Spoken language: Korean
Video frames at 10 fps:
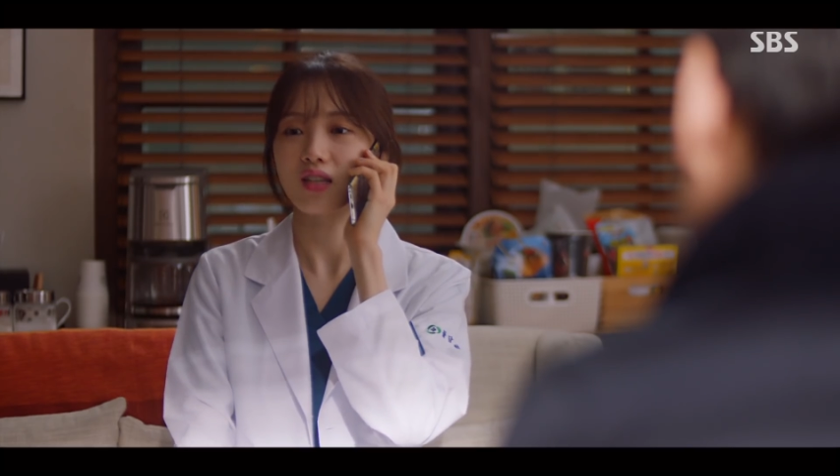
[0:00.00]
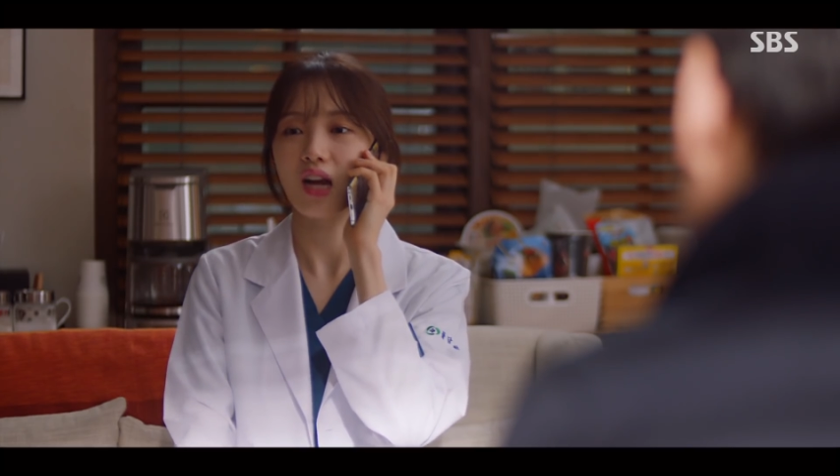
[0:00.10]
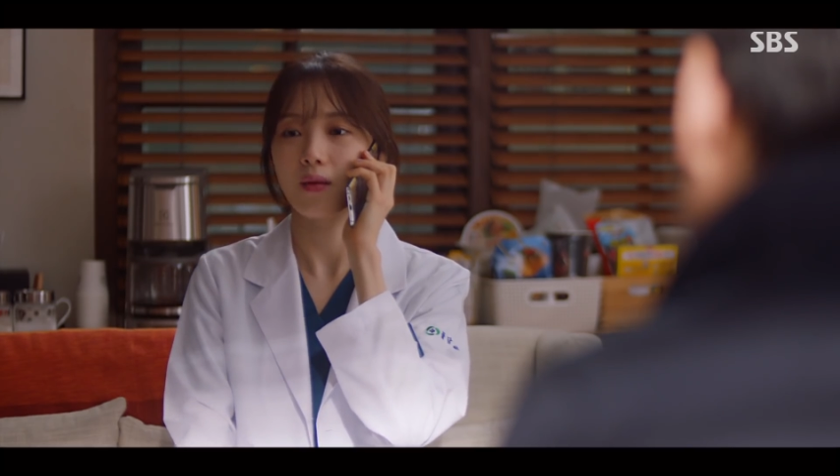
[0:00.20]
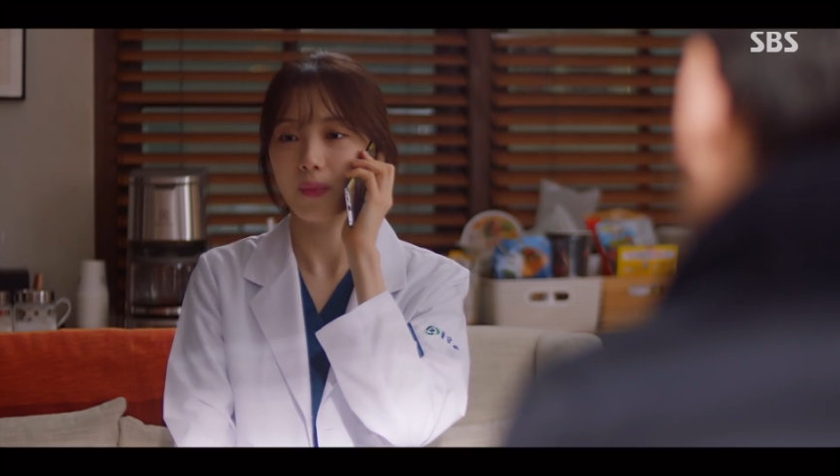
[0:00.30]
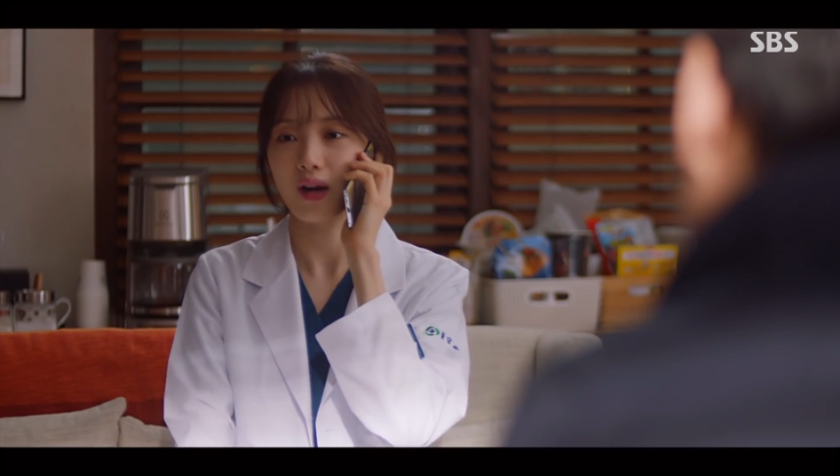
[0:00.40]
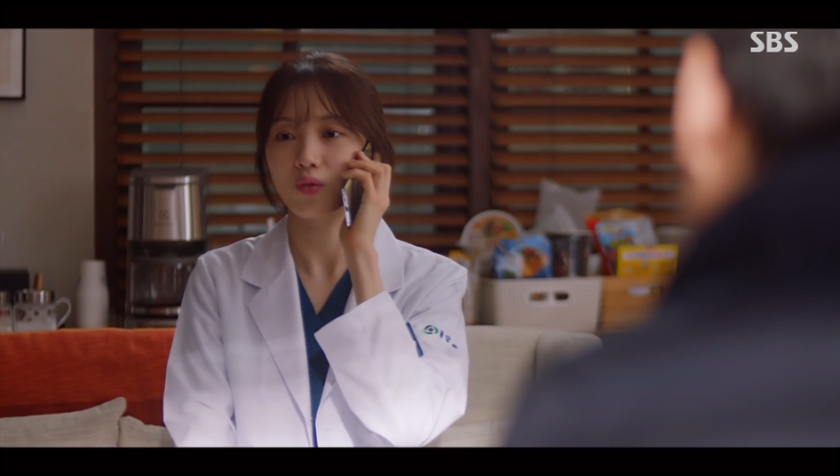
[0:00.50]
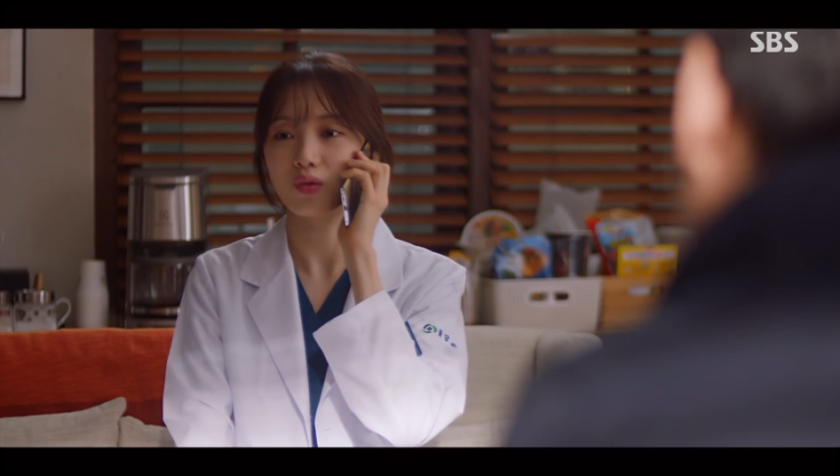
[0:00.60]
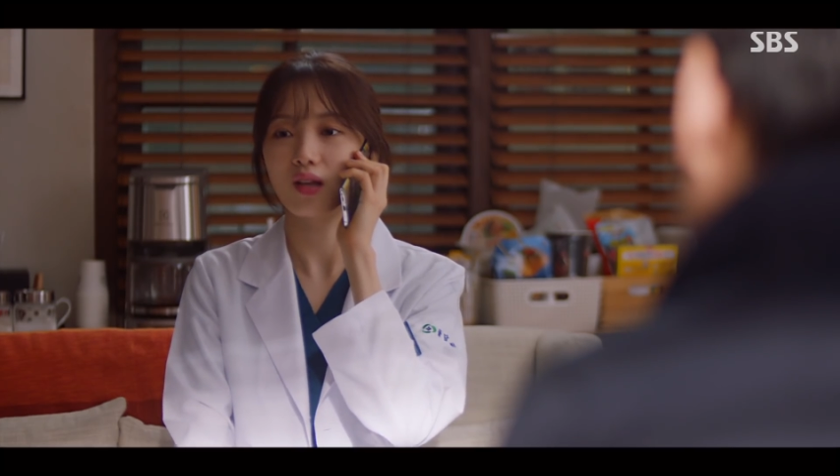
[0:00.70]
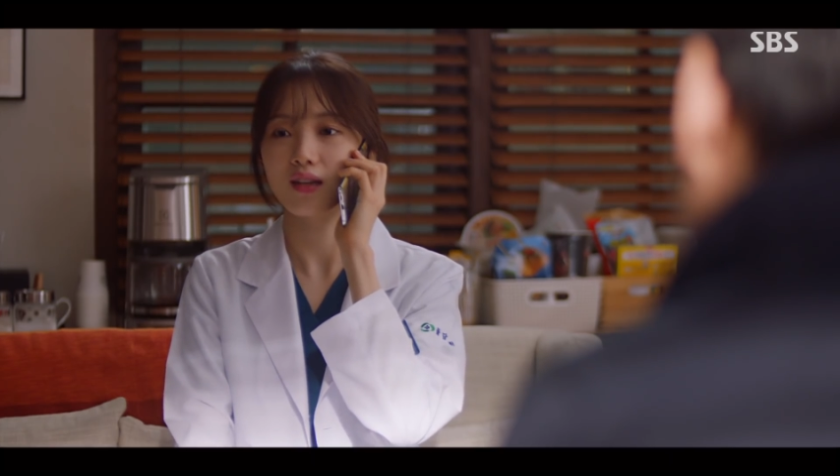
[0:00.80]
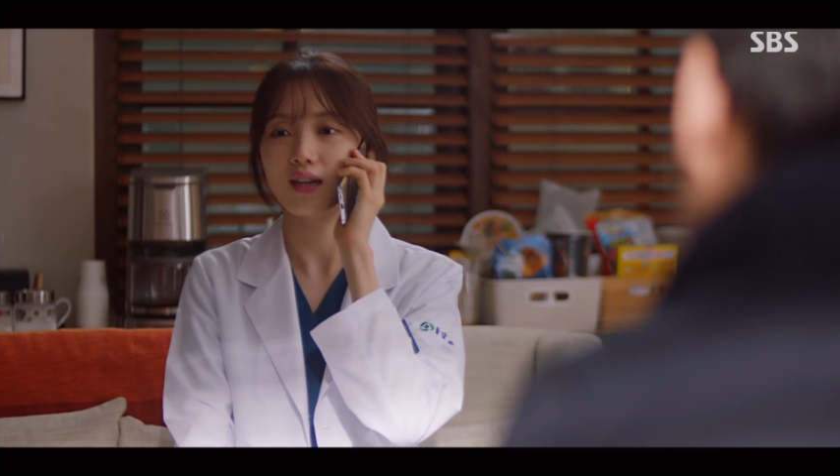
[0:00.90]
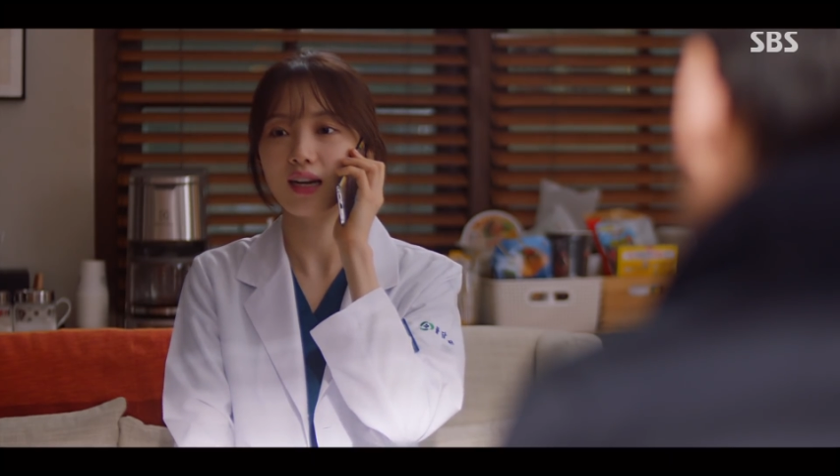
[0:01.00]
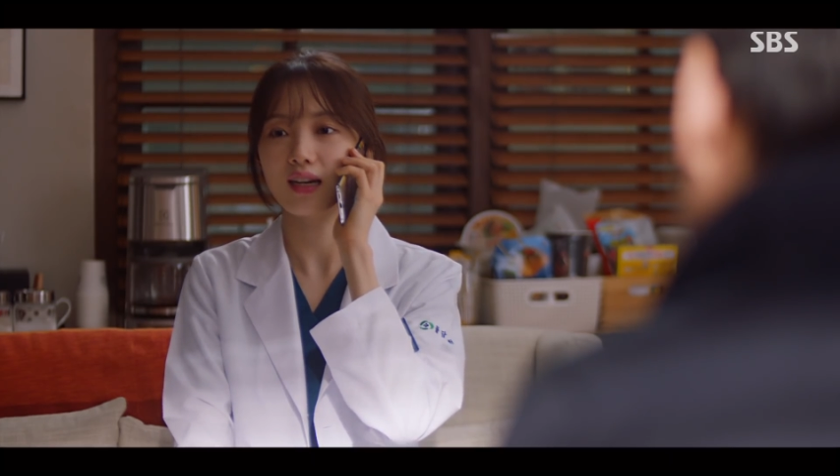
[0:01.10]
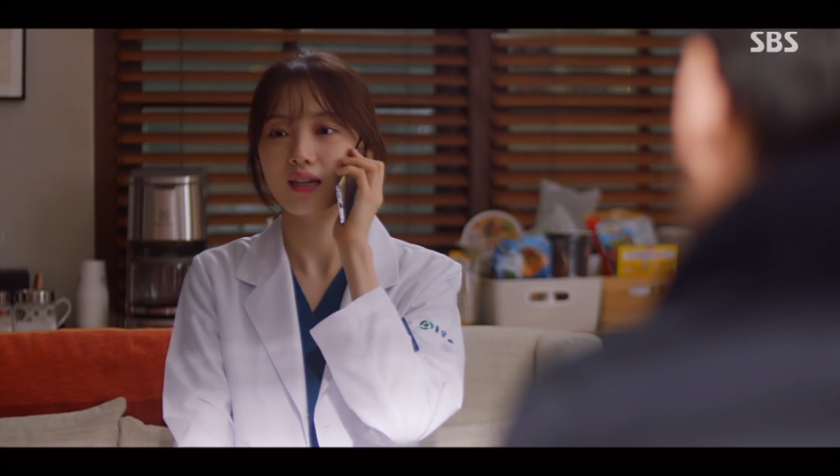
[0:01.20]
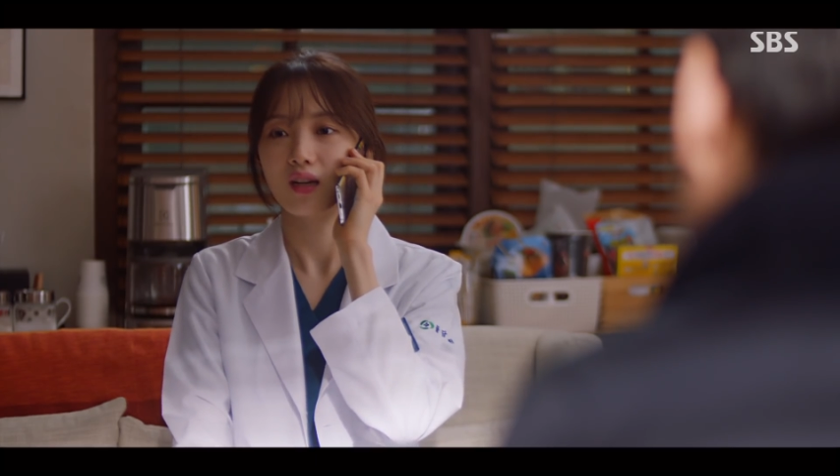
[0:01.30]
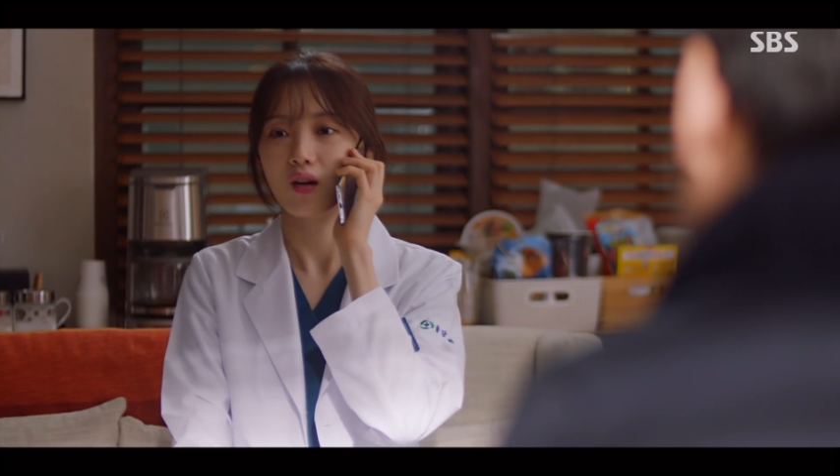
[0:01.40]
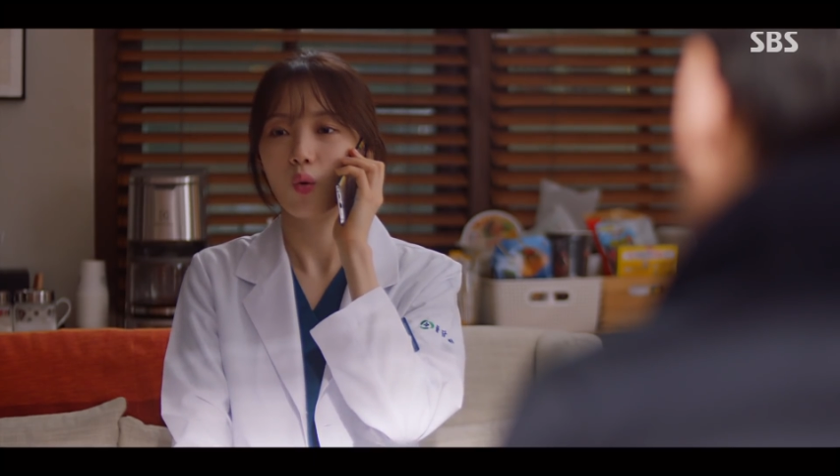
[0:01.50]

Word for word: 잘 말해놓을 테니까